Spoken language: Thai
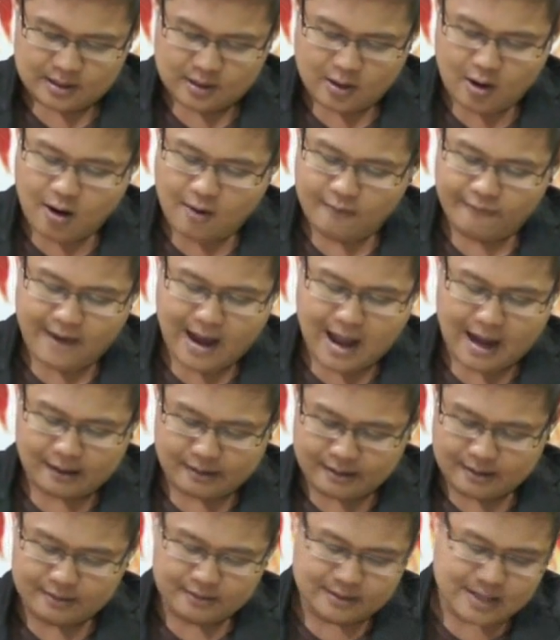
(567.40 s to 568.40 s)
ก็ฝาก
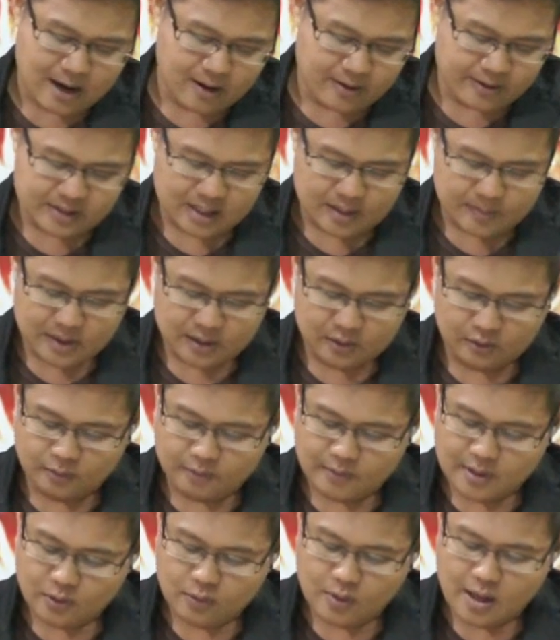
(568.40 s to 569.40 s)
ชาวราศีเมถุน
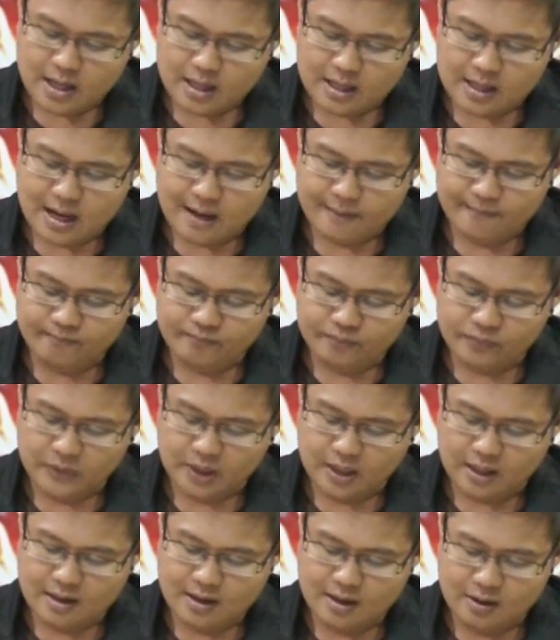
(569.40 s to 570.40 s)
ไว้ด้วยนะครับ
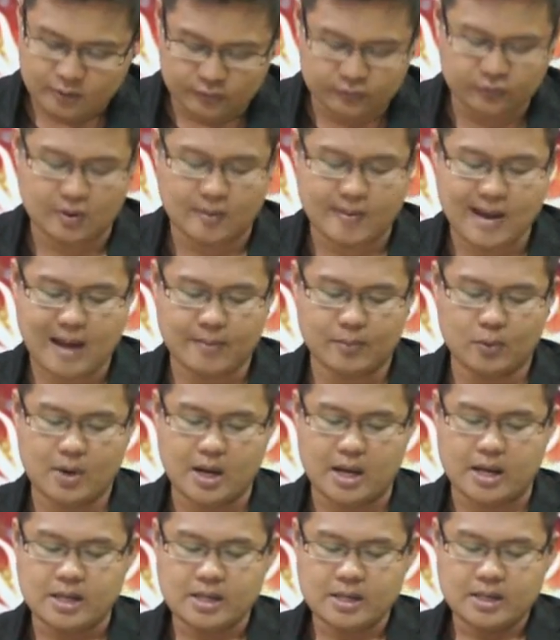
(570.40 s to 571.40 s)
ในเรื่องของสุขภาพด้
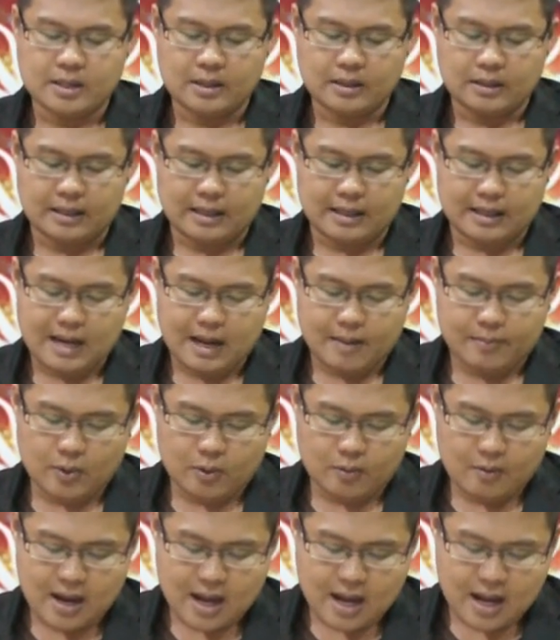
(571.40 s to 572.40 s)
วยนะครับ เพ
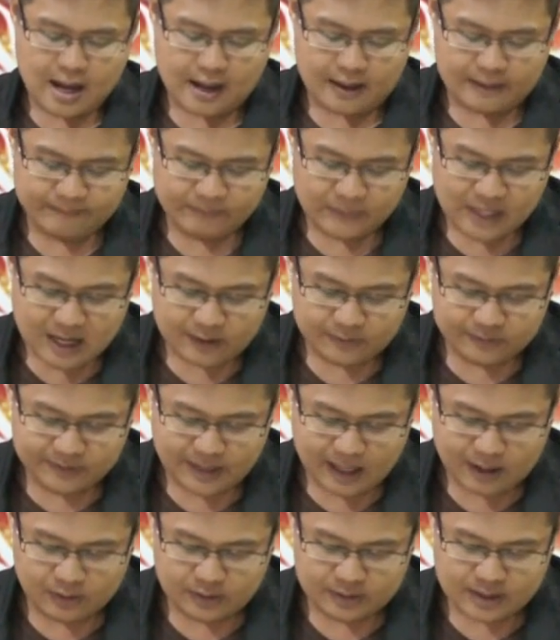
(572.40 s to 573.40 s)
ราะว่าดาว
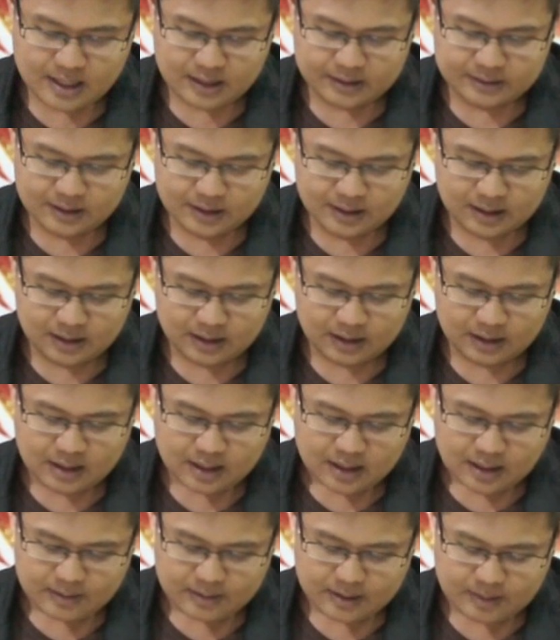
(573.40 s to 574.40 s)
เสาร์เนี่ย ซึ่ง
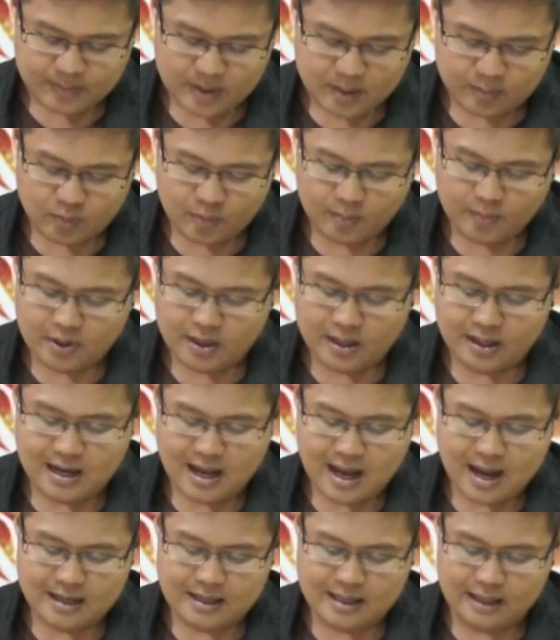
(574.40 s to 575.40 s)
เป็นภพมร
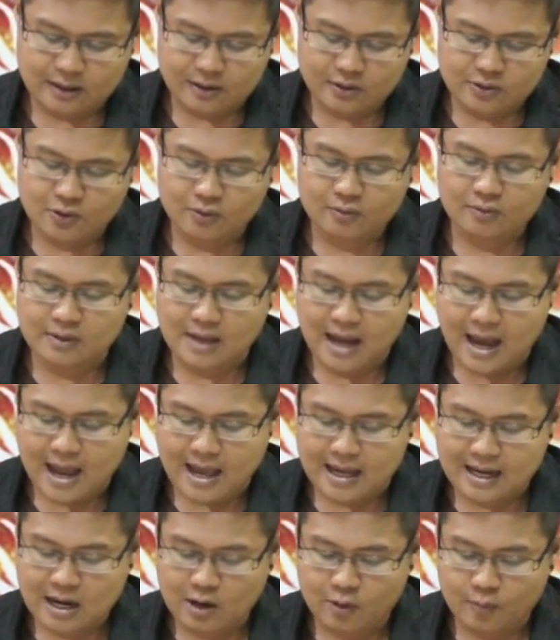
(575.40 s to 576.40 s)
ณะเนี่ยก็ยกย้า
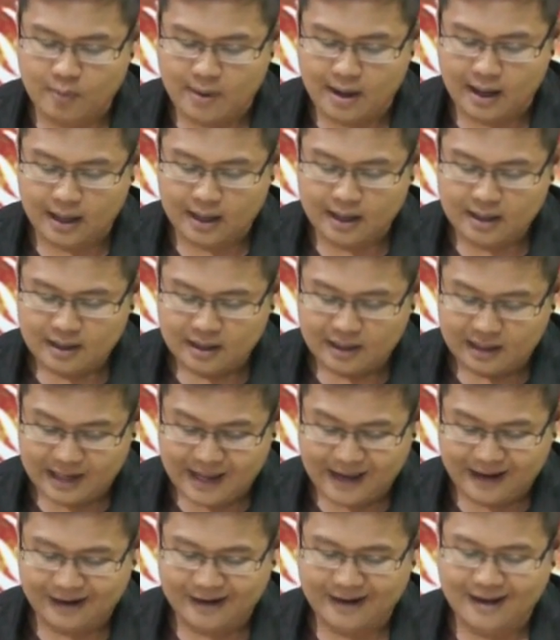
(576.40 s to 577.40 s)
ยเข้ามา
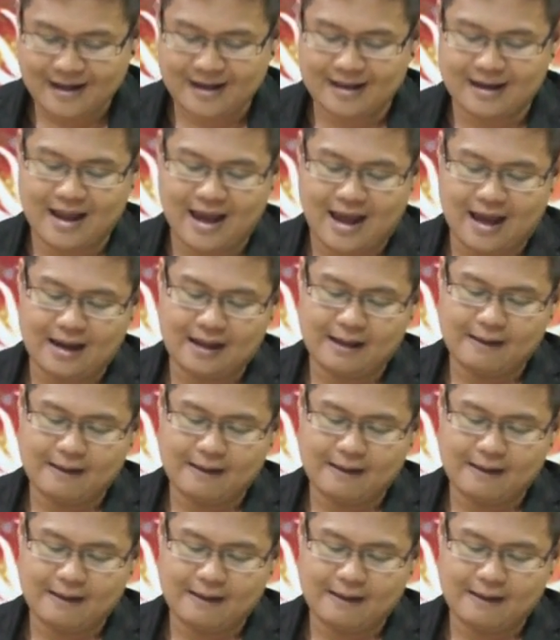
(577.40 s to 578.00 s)
เล็งลัคนา